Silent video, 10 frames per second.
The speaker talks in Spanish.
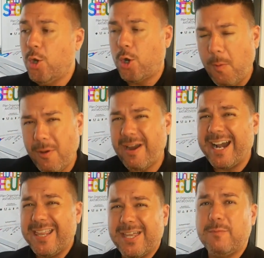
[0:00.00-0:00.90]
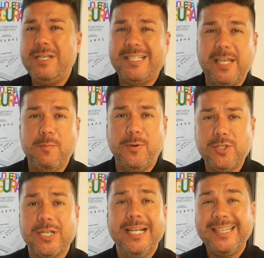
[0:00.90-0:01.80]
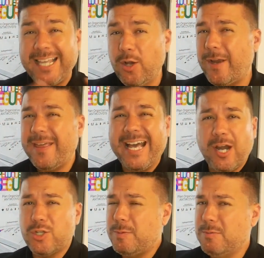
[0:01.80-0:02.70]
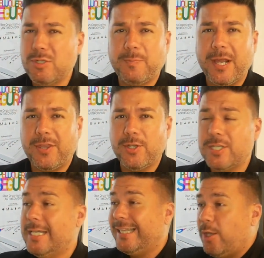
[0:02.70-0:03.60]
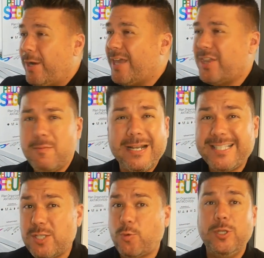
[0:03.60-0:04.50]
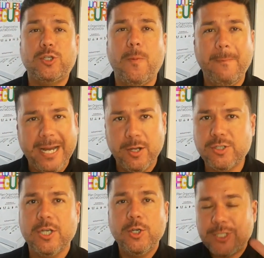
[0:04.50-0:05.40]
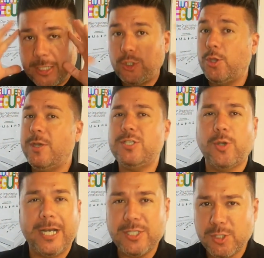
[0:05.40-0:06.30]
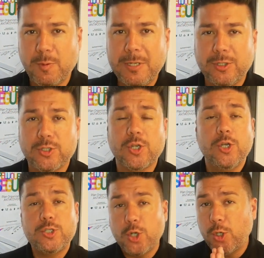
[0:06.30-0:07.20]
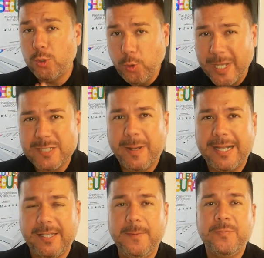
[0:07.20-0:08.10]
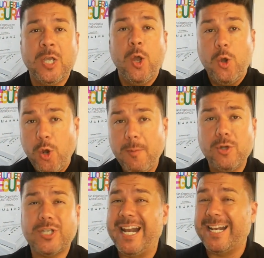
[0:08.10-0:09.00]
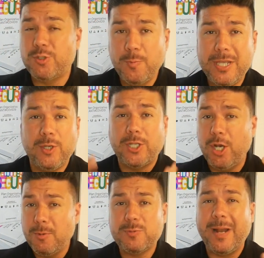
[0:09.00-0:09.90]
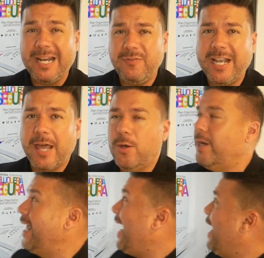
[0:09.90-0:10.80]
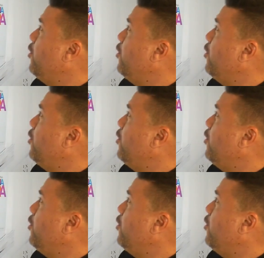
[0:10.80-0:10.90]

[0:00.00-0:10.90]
¿Cómo voy a organizar mis tiempos? ¿Tengo que dejar los mismos precios? ¿Tengo que hacer más descuento? ¿Menos? O sea, todo esto que en estos momentos son dudas para ti, lo hemos resumido y te lo hemos planificado en